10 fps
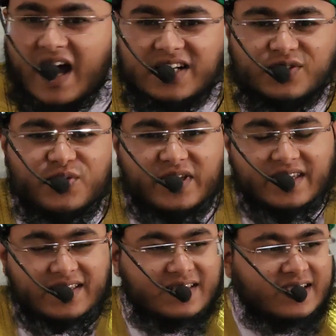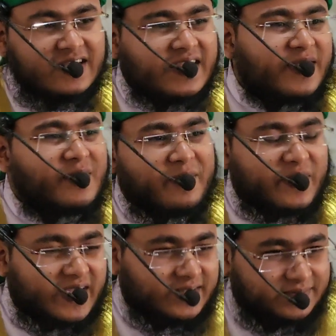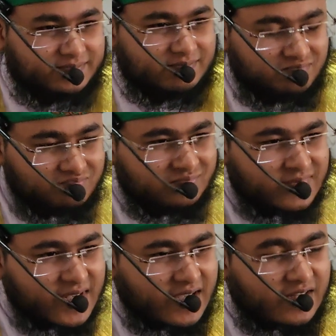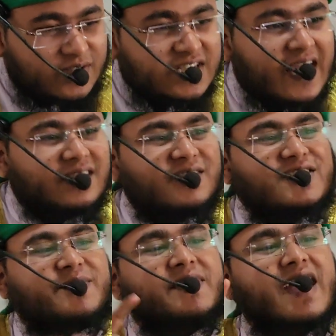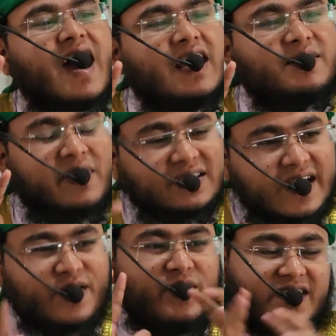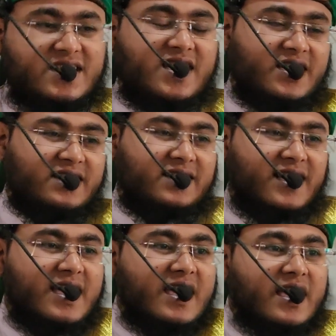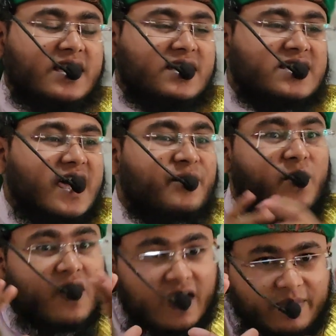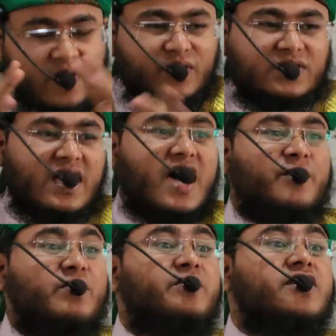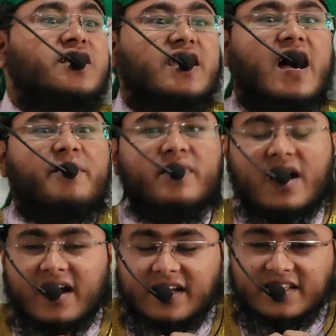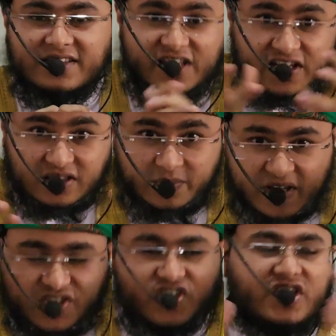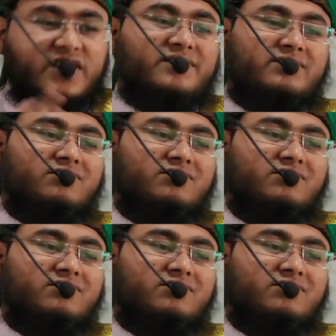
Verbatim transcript: এই আর্থকুইক এটাকে মাপে তো সাত দশমিক আট মাত্রায় হয়েছে যার ভয়াবহতা আর বিভীষিকা আমরা দেখতে পাচ্ছি